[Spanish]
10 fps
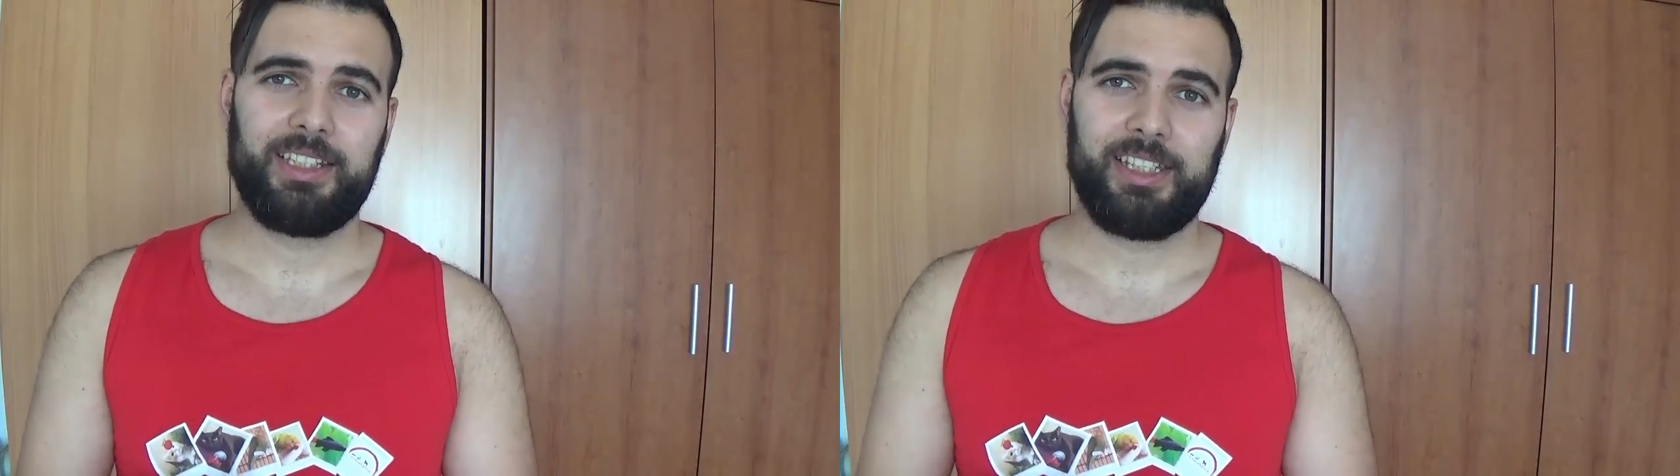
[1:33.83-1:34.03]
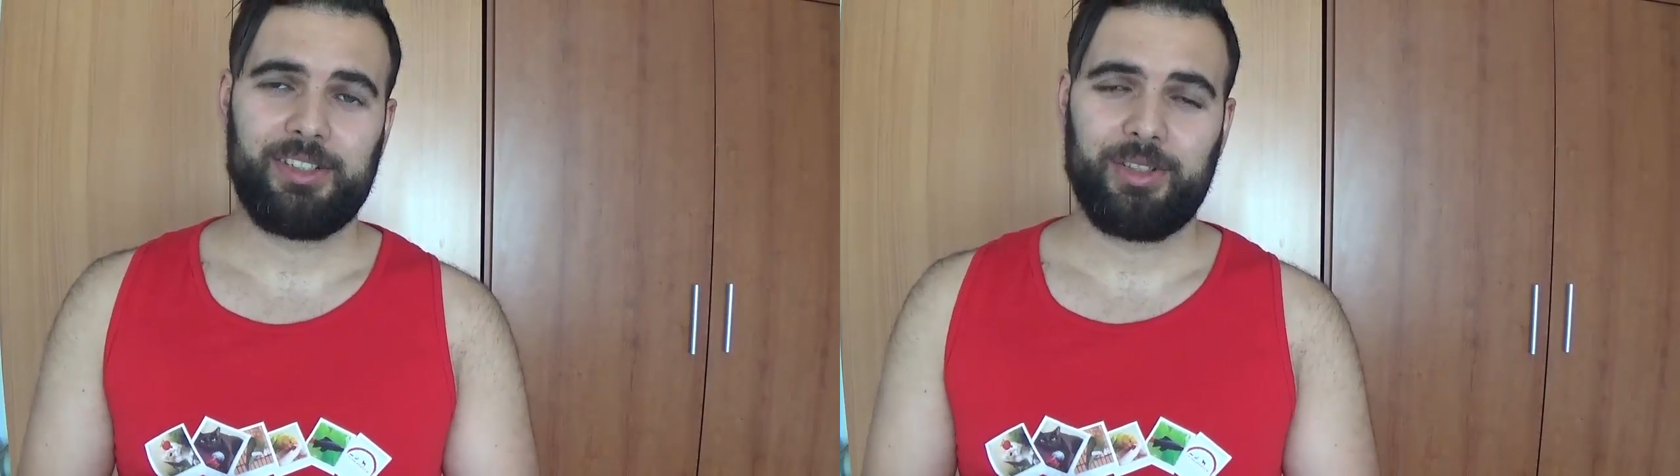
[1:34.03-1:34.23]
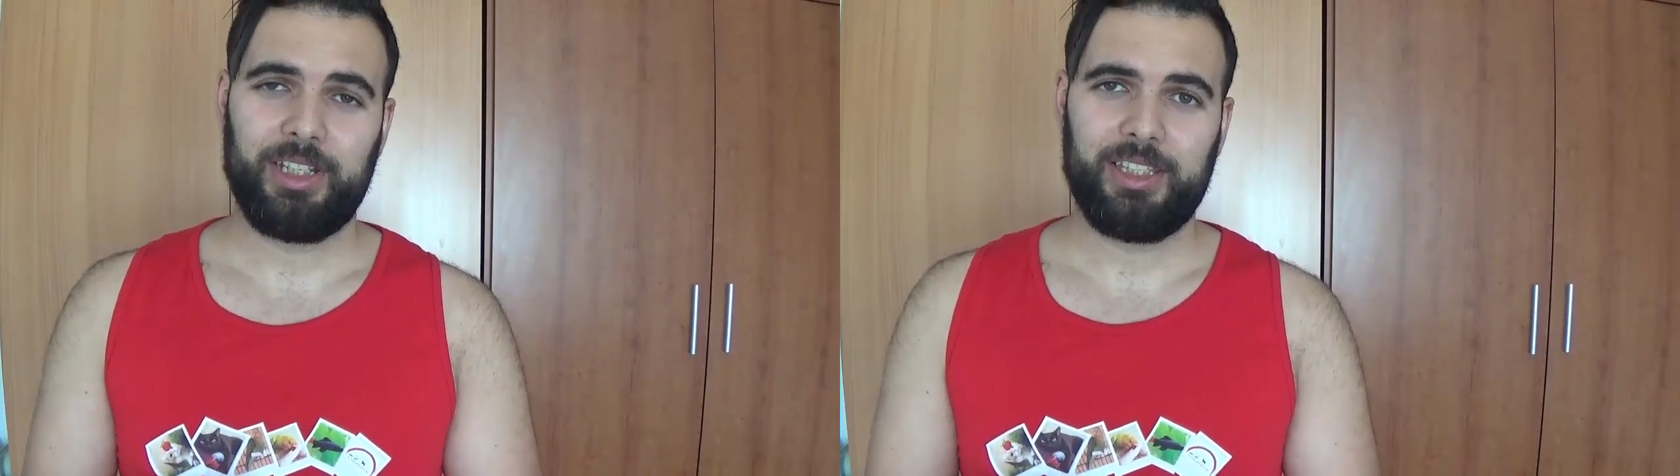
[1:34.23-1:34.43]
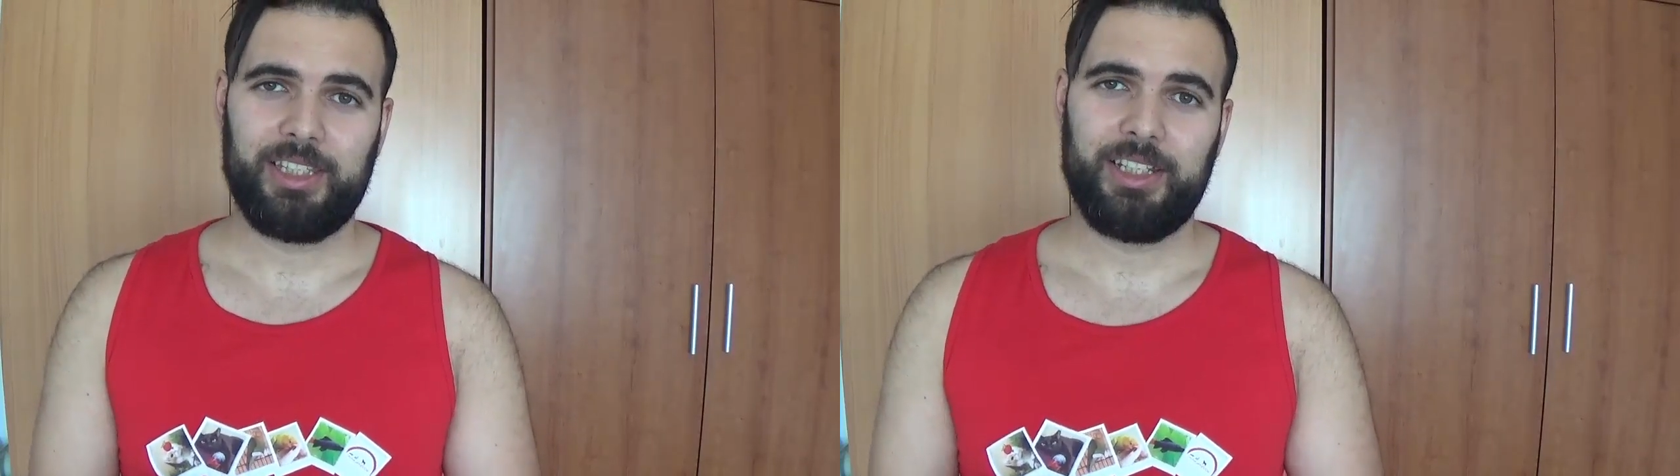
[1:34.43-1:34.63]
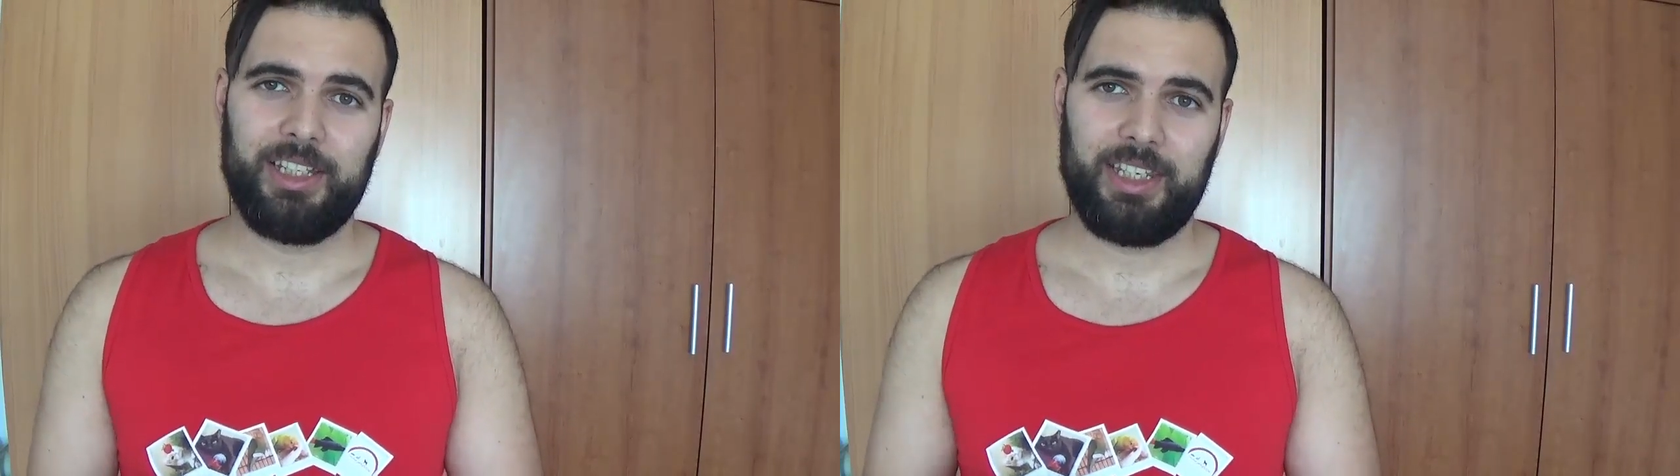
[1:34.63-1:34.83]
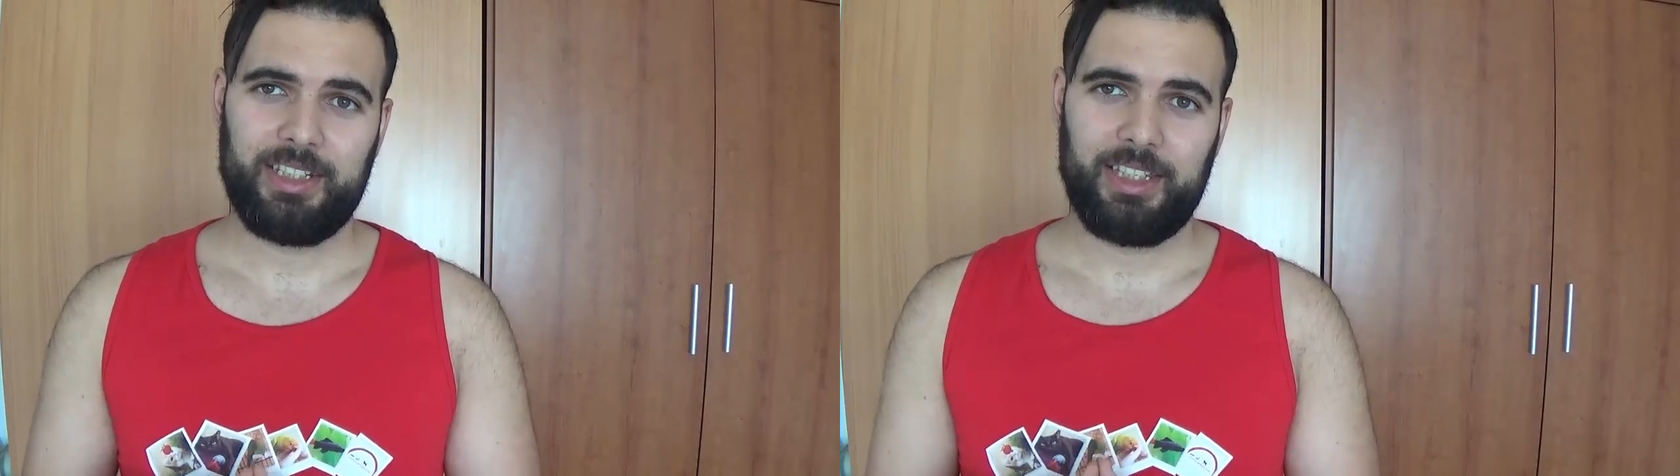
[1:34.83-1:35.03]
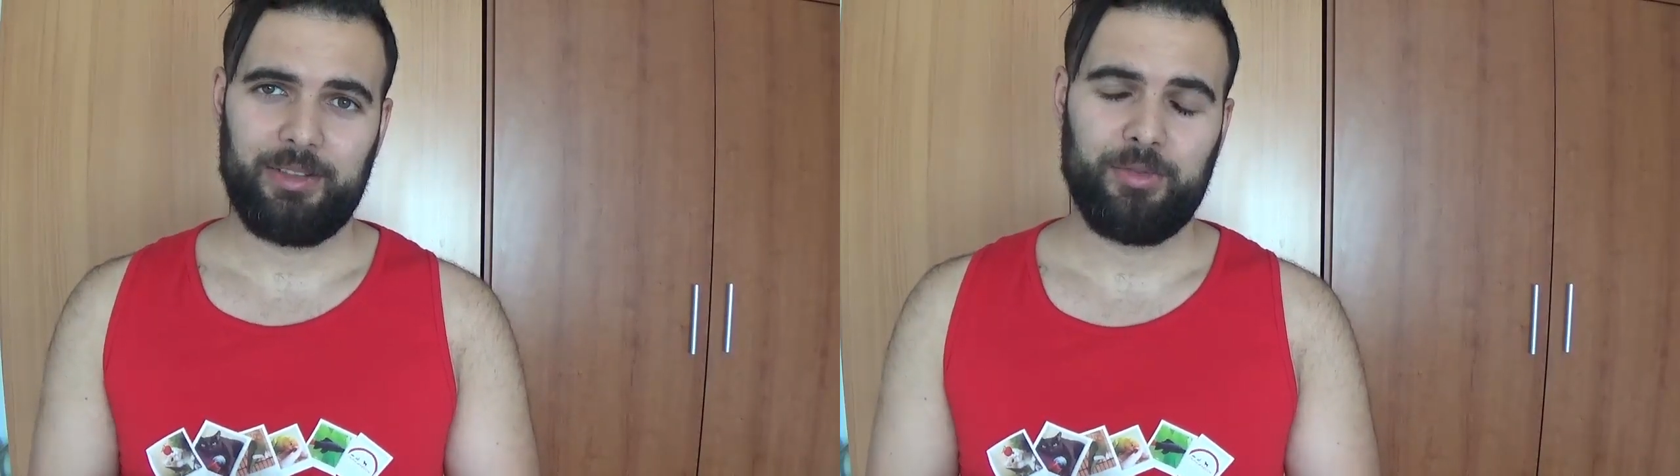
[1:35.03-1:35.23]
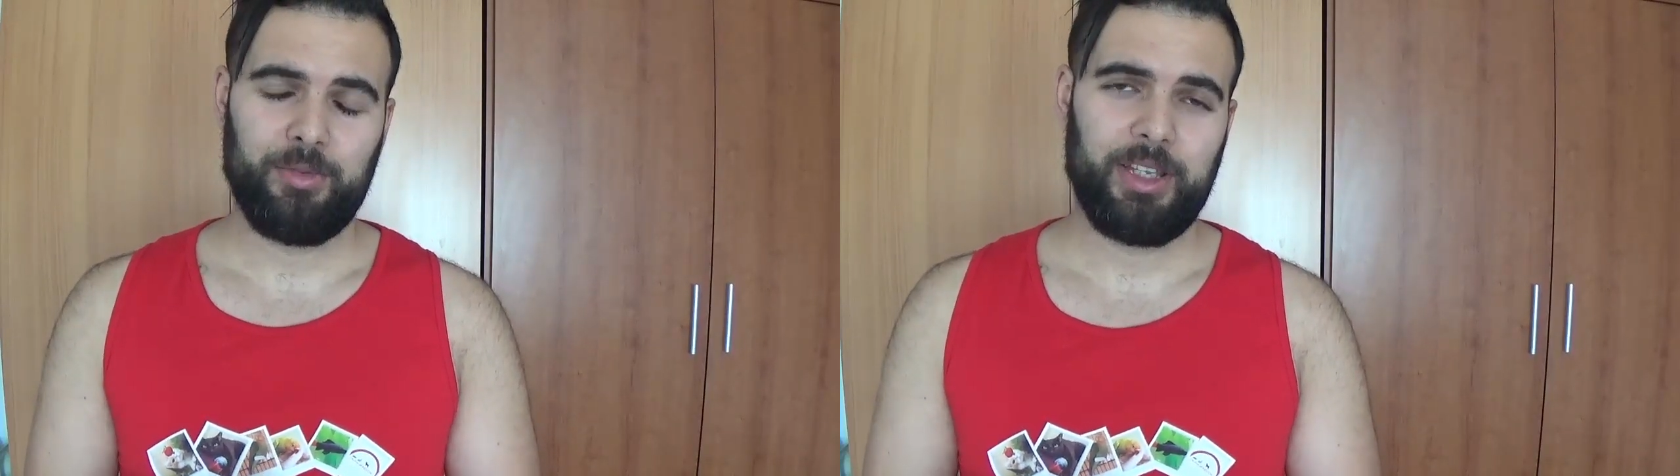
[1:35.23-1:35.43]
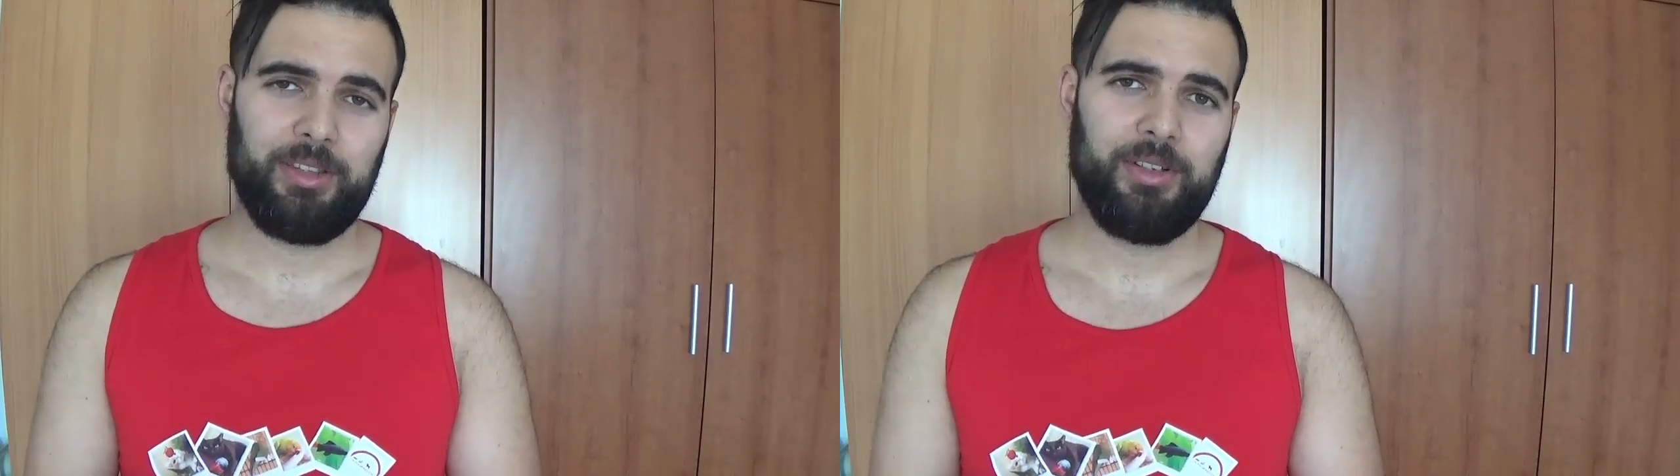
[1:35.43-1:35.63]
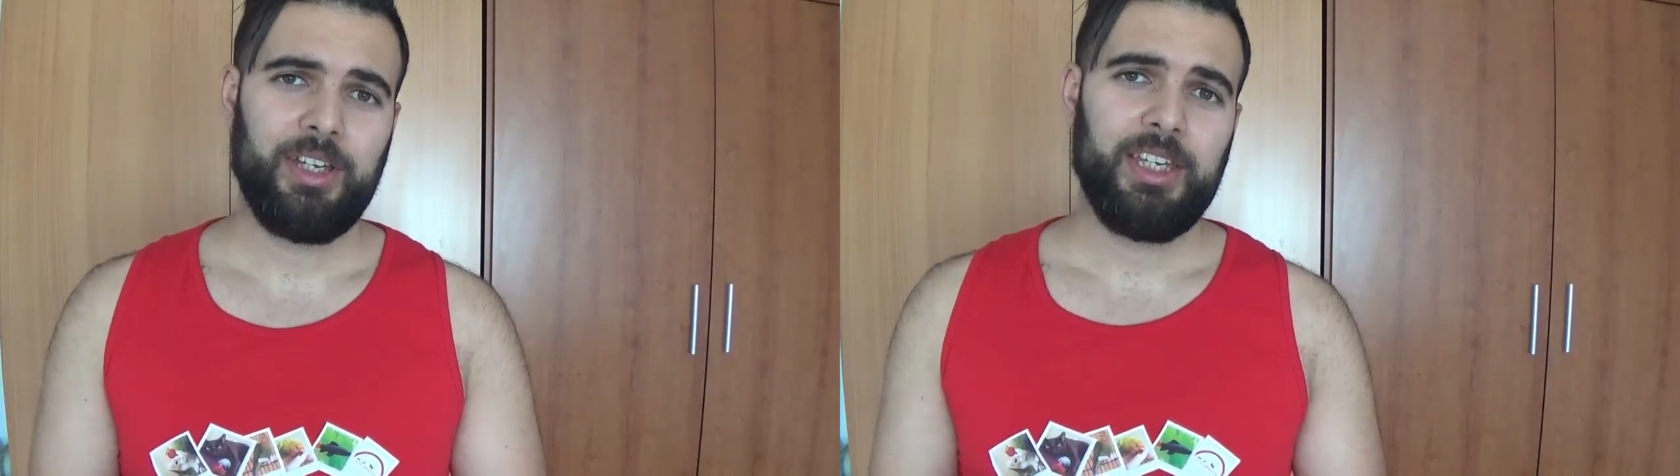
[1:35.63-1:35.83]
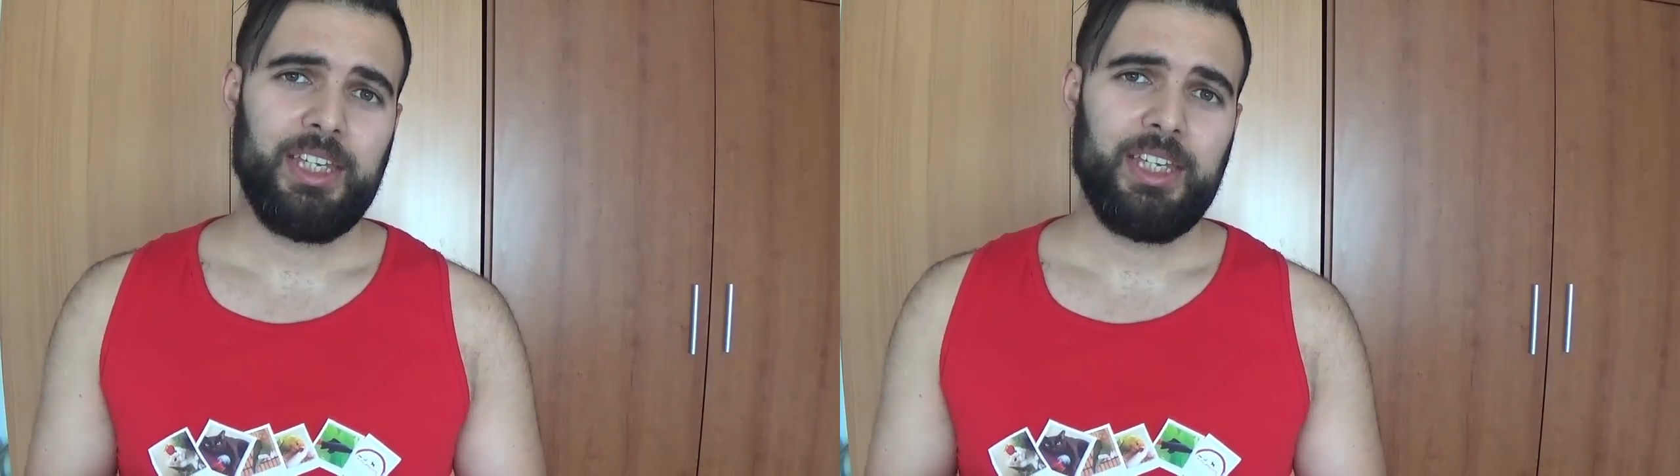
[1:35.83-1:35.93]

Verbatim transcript: así que eso quiere decir que ya estén incubando.